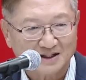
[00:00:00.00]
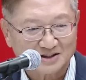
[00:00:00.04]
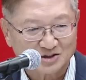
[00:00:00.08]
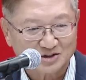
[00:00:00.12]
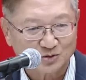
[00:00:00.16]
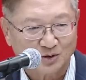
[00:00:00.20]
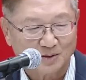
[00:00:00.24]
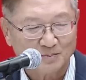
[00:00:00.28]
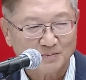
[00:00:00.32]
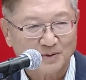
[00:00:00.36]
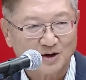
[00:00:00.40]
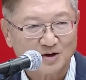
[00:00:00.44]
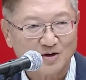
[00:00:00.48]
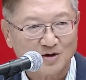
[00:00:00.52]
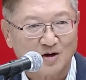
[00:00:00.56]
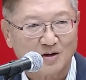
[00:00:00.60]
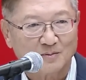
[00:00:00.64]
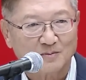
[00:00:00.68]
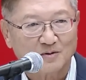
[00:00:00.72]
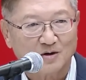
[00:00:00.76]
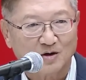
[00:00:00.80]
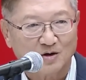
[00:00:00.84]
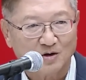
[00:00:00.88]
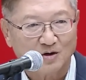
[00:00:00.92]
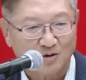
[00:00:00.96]
ส่วนประกอ
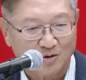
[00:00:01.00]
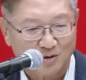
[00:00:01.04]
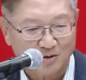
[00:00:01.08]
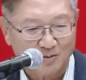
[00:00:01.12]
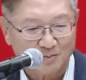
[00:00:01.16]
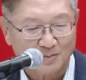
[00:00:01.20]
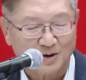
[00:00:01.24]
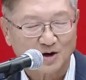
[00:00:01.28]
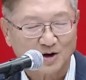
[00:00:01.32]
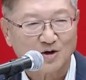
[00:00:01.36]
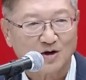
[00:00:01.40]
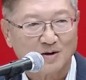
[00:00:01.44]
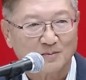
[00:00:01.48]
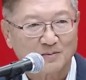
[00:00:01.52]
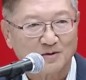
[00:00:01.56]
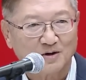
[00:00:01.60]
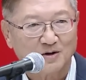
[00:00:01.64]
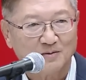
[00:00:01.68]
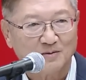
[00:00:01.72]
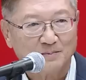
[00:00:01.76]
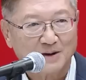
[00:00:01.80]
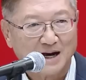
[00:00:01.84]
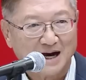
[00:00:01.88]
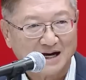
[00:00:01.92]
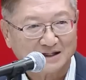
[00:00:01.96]
บขององค์ประกอบข
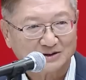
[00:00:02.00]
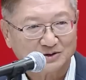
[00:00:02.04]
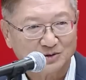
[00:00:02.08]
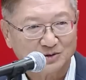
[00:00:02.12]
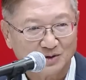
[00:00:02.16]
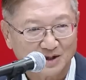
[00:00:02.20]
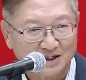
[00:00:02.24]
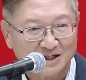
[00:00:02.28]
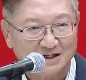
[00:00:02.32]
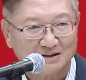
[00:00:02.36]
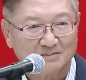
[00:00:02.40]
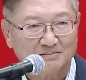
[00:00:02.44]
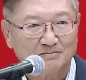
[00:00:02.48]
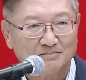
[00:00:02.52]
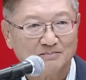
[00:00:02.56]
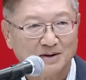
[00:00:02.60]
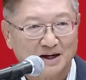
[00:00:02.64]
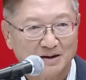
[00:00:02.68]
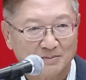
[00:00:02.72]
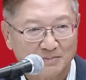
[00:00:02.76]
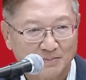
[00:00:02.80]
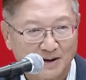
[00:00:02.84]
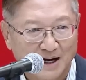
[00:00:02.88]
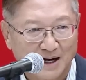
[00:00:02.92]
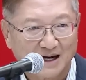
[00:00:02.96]
องภาคธุรกิจ
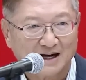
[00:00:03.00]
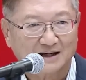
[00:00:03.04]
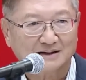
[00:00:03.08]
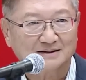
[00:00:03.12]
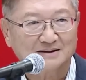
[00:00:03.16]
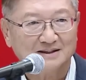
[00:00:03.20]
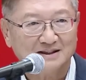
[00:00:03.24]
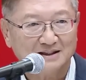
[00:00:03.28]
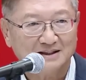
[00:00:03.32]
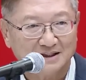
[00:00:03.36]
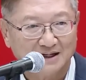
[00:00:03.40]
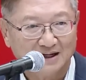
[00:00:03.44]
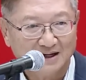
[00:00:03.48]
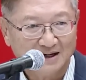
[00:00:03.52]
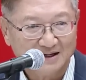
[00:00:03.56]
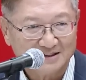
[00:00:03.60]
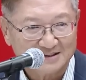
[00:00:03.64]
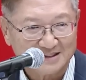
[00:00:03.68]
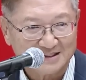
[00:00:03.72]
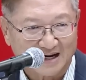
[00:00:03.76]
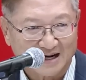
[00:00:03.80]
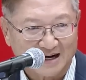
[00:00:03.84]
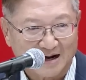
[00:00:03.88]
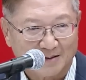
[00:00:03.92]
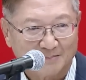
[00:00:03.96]
เป็นภาคที่
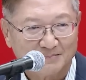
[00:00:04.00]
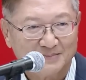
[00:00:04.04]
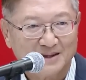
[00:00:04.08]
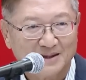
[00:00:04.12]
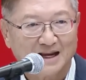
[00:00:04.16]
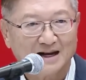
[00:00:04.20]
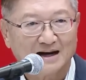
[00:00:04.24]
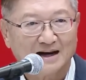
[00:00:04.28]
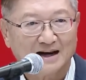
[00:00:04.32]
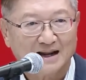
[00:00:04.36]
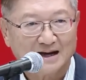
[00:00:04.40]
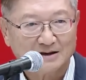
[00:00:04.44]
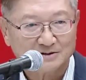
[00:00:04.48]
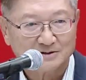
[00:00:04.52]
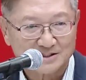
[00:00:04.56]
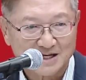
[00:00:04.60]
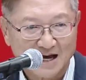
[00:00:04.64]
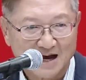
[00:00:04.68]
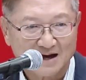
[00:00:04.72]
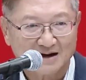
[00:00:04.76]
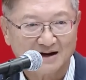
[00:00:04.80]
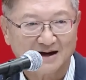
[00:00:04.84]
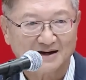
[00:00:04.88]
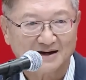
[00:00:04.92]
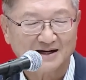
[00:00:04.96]
จะขับดันและส
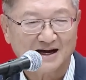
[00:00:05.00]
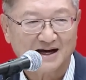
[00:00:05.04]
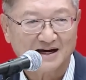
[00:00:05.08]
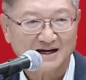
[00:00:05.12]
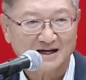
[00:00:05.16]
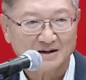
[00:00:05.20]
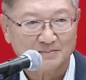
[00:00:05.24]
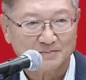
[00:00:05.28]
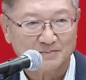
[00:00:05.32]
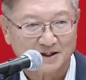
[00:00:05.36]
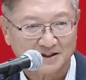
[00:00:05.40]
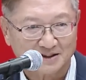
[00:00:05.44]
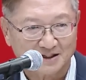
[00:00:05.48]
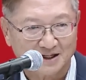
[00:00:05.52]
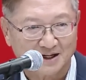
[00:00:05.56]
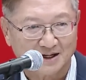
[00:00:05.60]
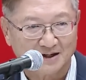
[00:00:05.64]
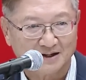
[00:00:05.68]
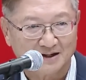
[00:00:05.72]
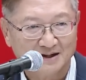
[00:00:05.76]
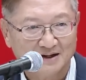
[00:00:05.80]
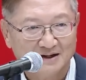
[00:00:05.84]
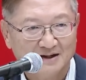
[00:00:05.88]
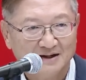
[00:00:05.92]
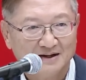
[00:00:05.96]
ร้างรายได้ให้ประเทศ
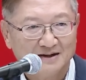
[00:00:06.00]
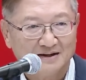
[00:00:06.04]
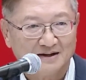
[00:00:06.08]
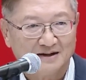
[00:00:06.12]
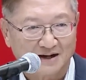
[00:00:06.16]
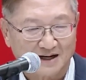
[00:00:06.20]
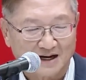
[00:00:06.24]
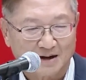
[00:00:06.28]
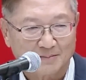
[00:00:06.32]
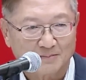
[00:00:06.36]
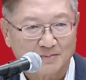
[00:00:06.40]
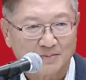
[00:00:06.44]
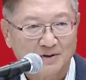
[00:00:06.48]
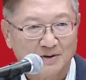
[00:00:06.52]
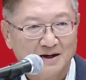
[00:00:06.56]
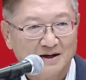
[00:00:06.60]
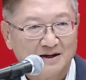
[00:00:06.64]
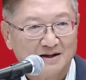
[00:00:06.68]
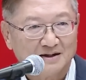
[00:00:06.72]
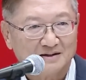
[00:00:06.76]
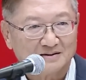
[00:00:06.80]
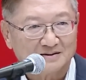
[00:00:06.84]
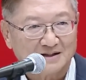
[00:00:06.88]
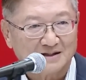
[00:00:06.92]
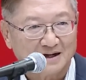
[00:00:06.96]
นะครับ
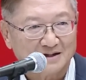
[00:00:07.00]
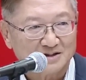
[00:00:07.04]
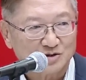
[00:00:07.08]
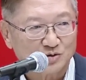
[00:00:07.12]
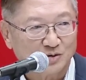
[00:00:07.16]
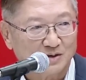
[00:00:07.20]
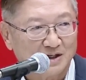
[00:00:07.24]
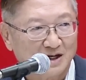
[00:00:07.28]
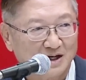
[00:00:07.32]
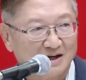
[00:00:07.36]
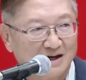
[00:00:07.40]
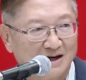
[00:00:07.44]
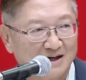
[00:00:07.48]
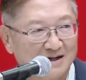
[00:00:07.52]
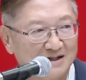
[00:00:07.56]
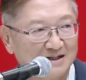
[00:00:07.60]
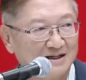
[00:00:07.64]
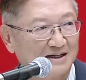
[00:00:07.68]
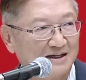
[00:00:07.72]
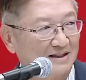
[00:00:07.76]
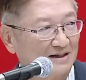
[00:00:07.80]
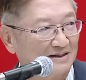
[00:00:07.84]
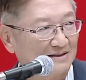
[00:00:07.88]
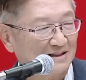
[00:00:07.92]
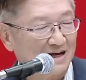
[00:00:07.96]
ในส่วนในรายละ
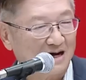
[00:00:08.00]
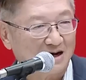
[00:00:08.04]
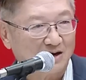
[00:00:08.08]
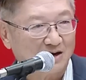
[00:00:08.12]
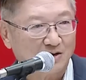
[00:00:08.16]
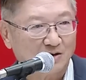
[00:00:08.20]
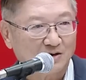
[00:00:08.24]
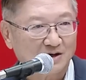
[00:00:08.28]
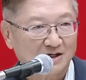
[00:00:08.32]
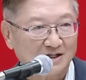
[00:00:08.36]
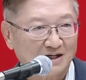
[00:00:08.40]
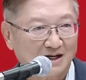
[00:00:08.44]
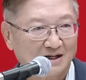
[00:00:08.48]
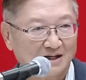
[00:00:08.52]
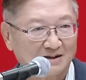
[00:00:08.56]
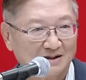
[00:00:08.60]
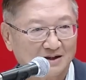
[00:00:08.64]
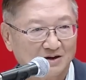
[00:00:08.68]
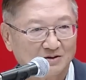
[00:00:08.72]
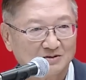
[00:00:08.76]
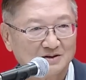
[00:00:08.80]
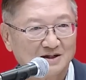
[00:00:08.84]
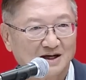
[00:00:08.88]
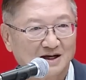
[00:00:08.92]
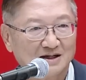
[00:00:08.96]
เอียดต่างๆขออนุญาต
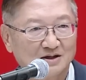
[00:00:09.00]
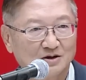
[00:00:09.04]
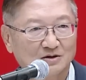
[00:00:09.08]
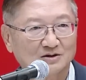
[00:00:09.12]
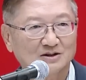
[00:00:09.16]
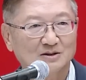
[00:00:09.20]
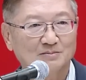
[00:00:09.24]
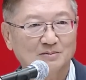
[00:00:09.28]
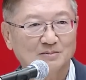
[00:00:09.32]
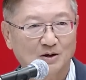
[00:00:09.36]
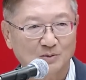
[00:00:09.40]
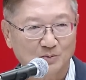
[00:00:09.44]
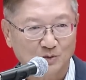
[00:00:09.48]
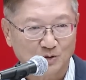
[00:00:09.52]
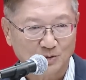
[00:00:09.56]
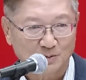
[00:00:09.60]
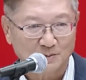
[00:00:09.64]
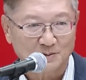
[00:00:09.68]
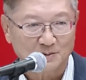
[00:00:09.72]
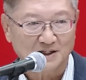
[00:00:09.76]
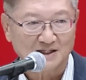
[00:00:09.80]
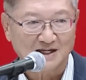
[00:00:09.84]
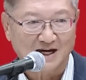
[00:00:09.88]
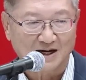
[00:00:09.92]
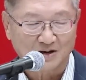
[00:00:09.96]
เดี๋ยวให้ดร.เผ่าภู
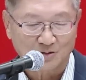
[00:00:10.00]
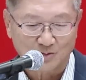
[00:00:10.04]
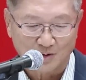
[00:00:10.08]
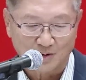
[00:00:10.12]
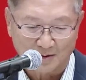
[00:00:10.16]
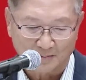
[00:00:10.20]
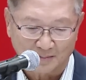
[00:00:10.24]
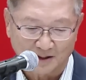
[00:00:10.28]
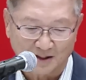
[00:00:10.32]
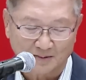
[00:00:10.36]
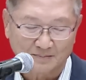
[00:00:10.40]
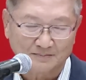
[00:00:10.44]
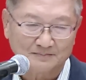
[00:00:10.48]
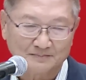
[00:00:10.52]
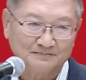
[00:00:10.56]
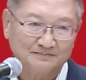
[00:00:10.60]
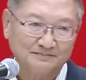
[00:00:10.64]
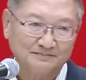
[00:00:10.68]
มิขยายความครับ